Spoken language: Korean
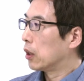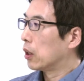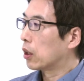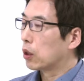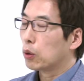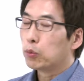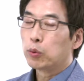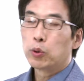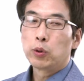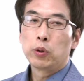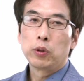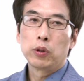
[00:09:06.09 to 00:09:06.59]

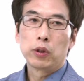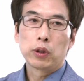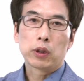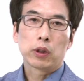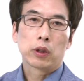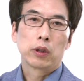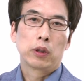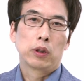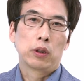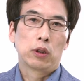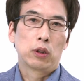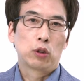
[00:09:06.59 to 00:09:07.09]
여러분
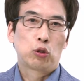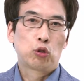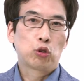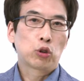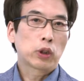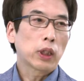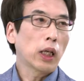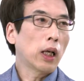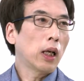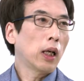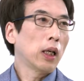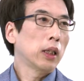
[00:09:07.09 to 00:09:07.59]
그
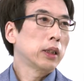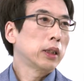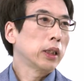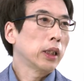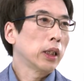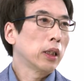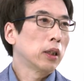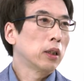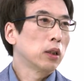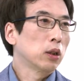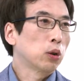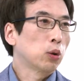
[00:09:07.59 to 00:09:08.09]

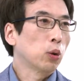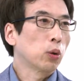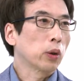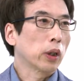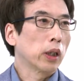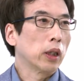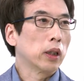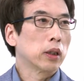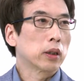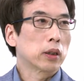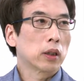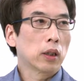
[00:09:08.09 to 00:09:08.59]
주사제를
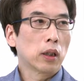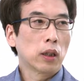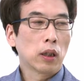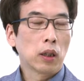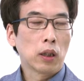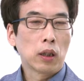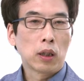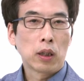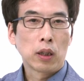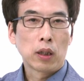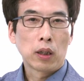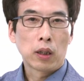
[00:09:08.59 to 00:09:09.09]

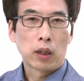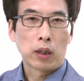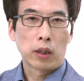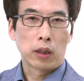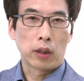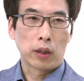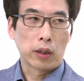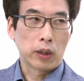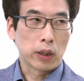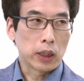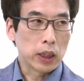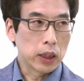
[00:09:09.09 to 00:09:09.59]
통해서
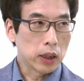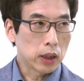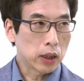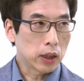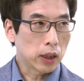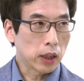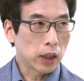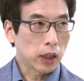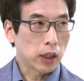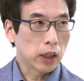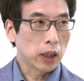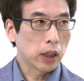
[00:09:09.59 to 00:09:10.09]
어,
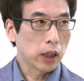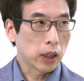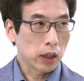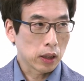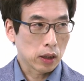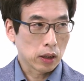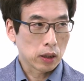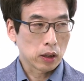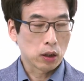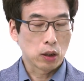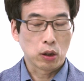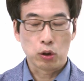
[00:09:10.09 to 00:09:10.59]
인체에
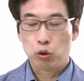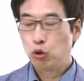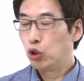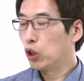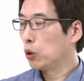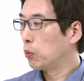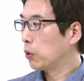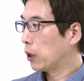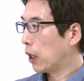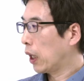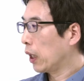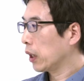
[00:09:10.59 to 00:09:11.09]
어,
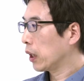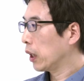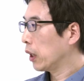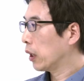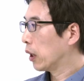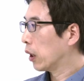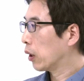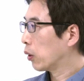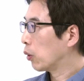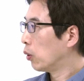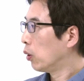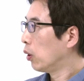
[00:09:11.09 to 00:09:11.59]
주입을 하게
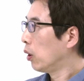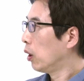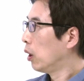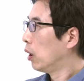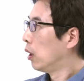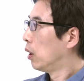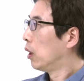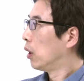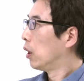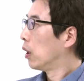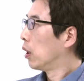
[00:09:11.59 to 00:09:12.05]
되고